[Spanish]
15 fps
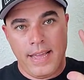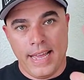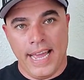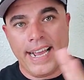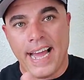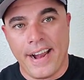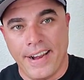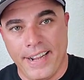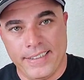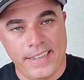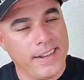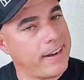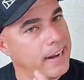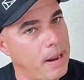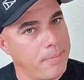El
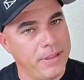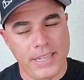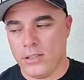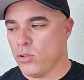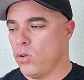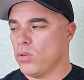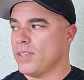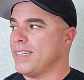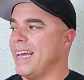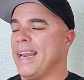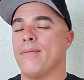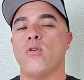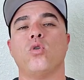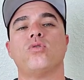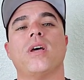carrete, rapidito,
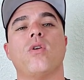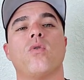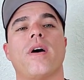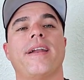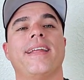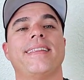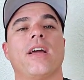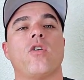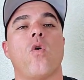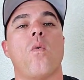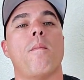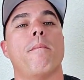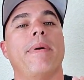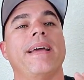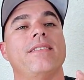queremos usar un carrete
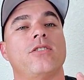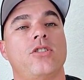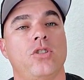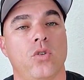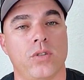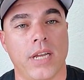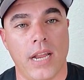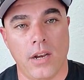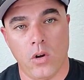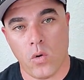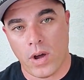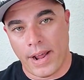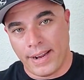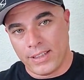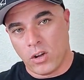convencional. Los
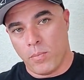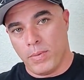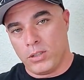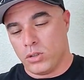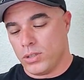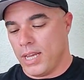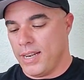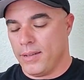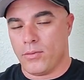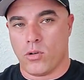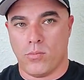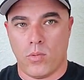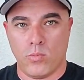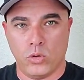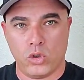carretes convencionales,
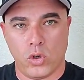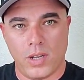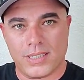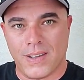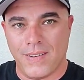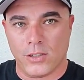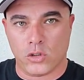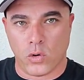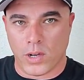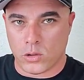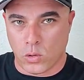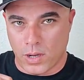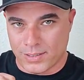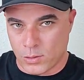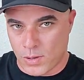como muchos ya saben, son
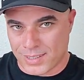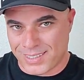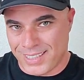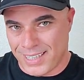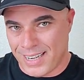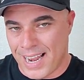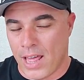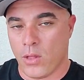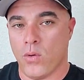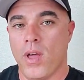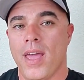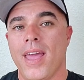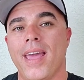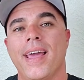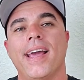estos que son así de lado.
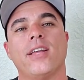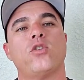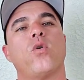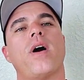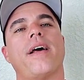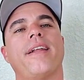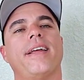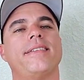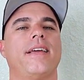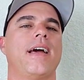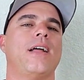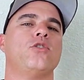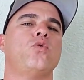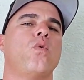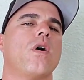Estos carretes
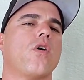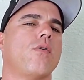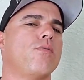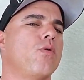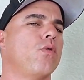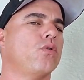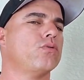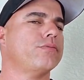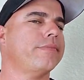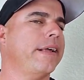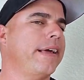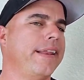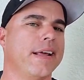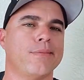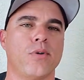actúan como le
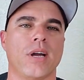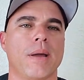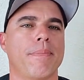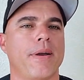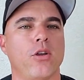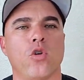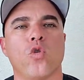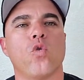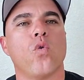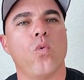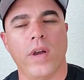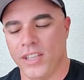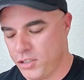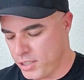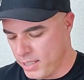diríamos en español un
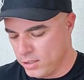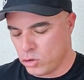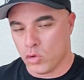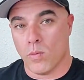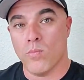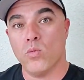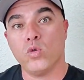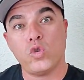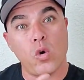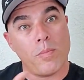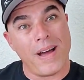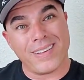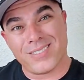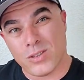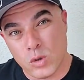winche. Son mucho
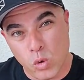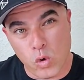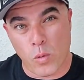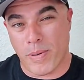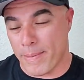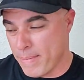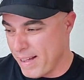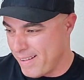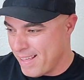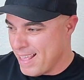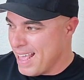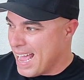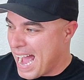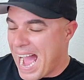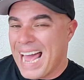más duros para más,
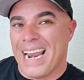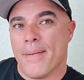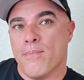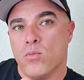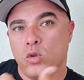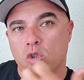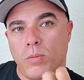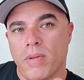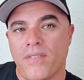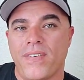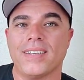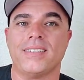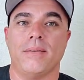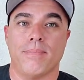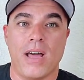alan mucho más
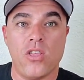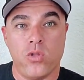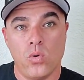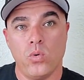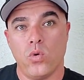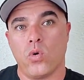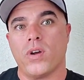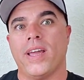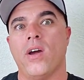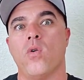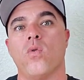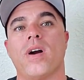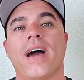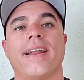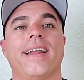fácil, más duro que
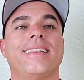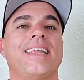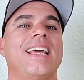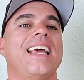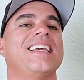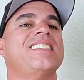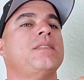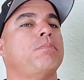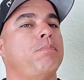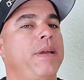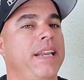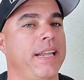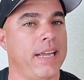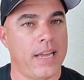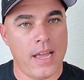un carrete
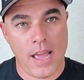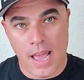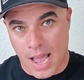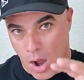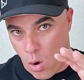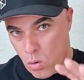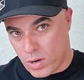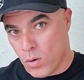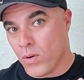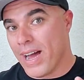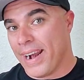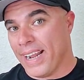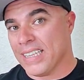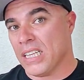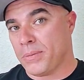spinning. Aunque un
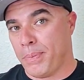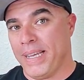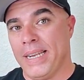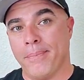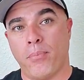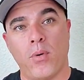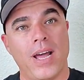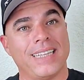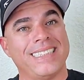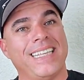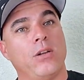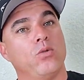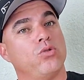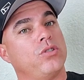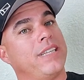carrete spinning pueda
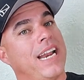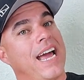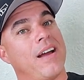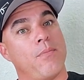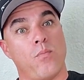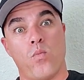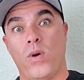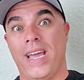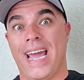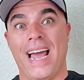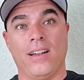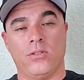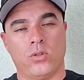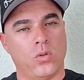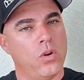tener un drag muy
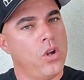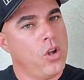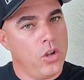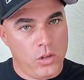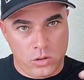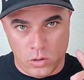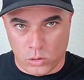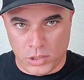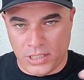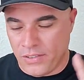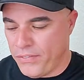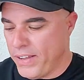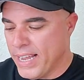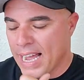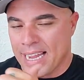alto, no
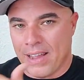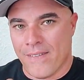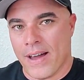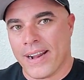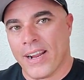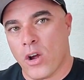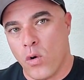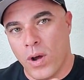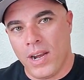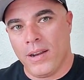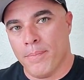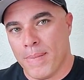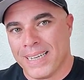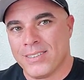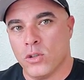significa que va a
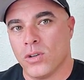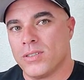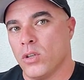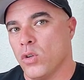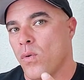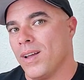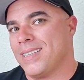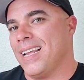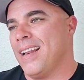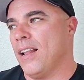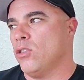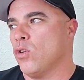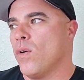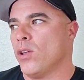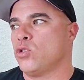recoger, no, no, va a
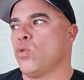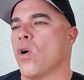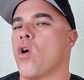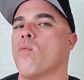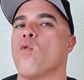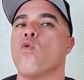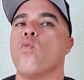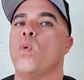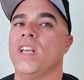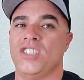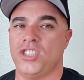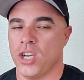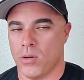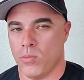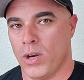no actuar como un
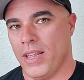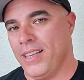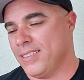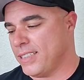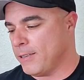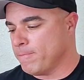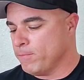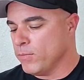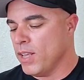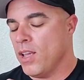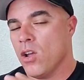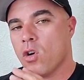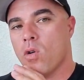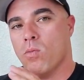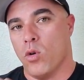winche, le dicen,
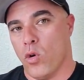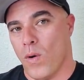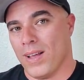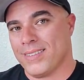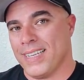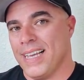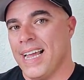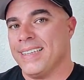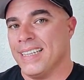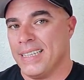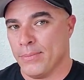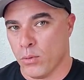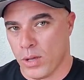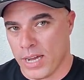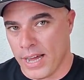como lo hace este
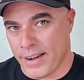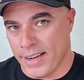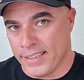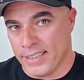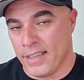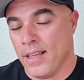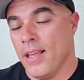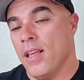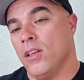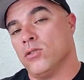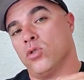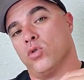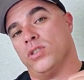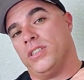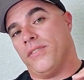tipo de carrete.
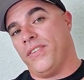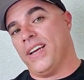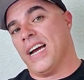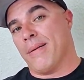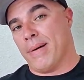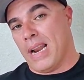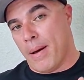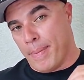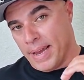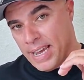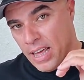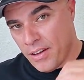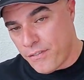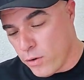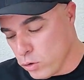Eso significa que para la
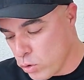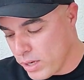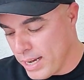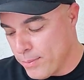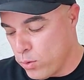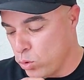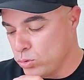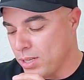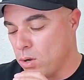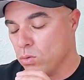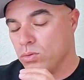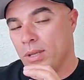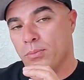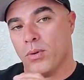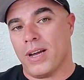pesca de fondo queremos usar
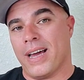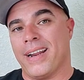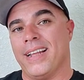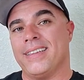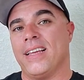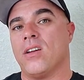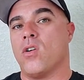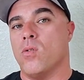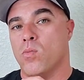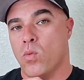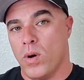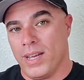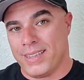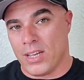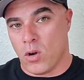un tipo de carrete
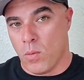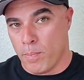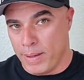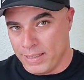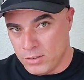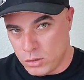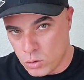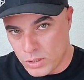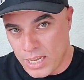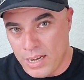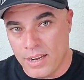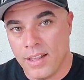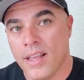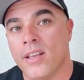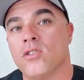como este,
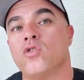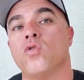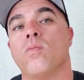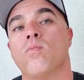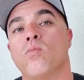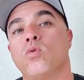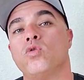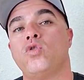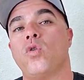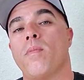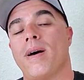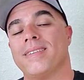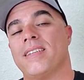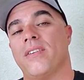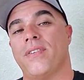convencional son mucho
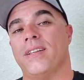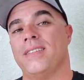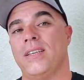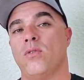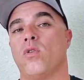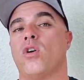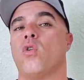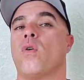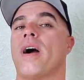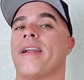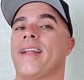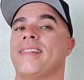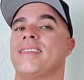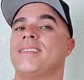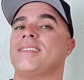más efectivos que los
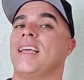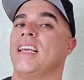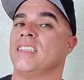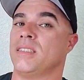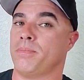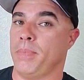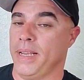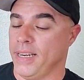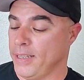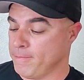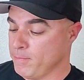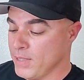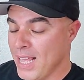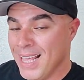carretes spinning.